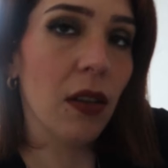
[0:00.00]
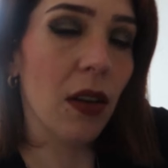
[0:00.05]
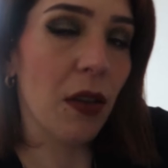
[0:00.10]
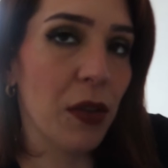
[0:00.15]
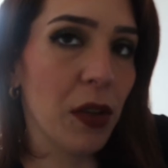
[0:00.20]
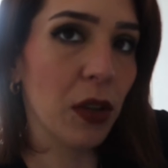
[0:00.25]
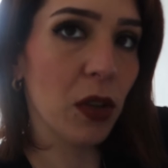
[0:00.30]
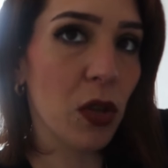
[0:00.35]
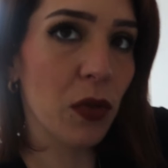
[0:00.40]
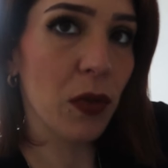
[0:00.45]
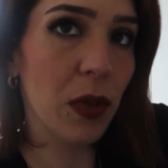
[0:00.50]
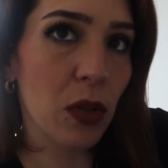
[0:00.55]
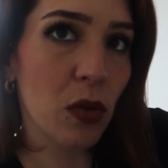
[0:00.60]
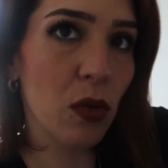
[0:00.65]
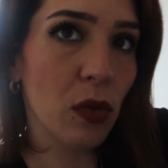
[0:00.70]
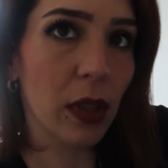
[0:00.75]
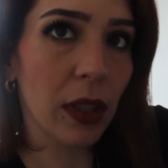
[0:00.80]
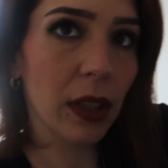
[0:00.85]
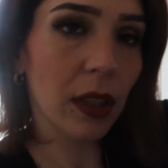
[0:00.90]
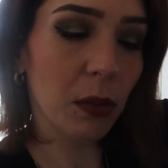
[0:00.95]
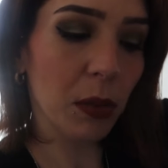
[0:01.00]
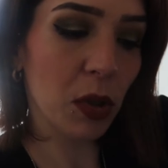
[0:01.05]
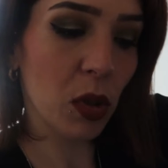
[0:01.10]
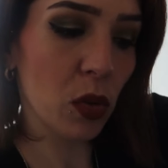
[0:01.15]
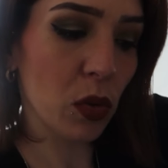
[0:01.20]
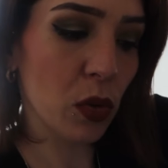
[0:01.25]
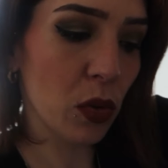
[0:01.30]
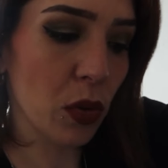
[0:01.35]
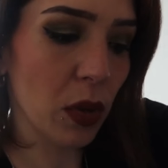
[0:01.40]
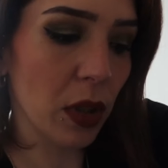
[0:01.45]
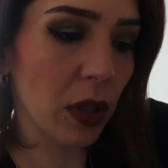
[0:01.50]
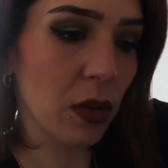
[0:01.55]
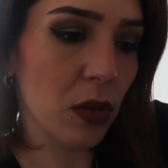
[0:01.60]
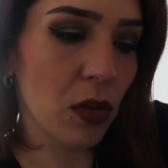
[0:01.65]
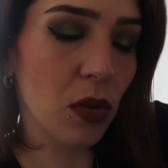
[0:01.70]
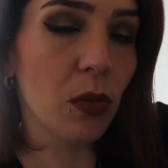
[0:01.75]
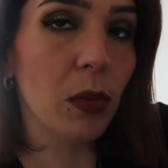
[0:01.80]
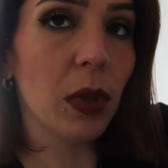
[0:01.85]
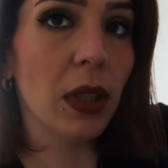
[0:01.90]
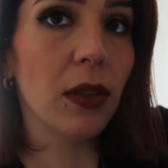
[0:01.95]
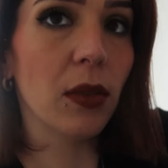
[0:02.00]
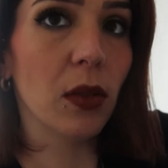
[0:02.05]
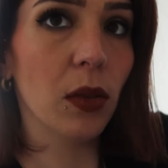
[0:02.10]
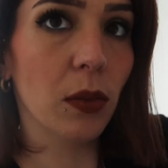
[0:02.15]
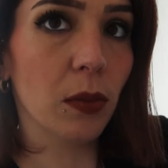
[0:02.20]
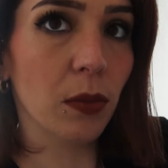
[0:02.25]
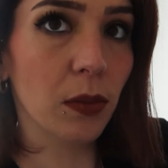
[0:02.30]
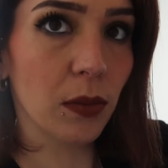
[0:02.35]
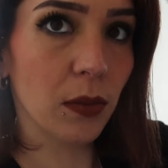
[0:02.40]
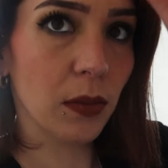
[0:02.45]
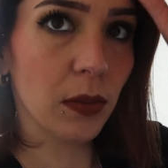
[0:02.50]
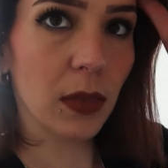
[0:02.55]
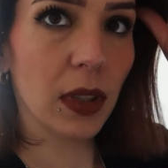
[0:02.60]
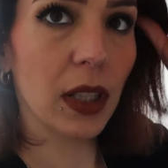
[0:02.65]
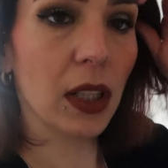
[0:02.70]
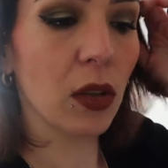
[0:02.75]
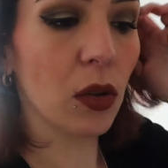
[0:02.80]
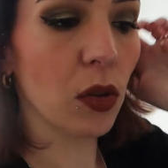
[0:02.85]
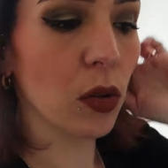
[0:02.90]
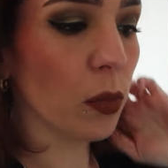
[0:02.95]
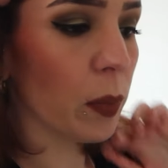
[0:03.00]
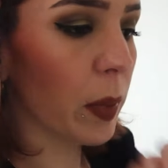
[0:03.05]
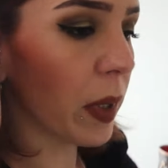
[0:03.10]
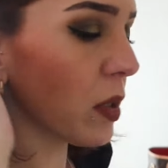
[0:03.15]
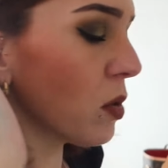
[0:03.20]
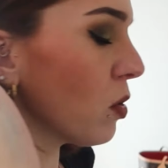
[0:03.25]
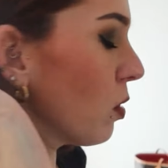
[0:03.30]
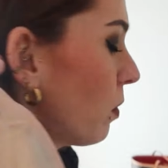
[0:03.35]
va falloir que je fasse du tri dans mes chaussures et que je mette euh, quelques paires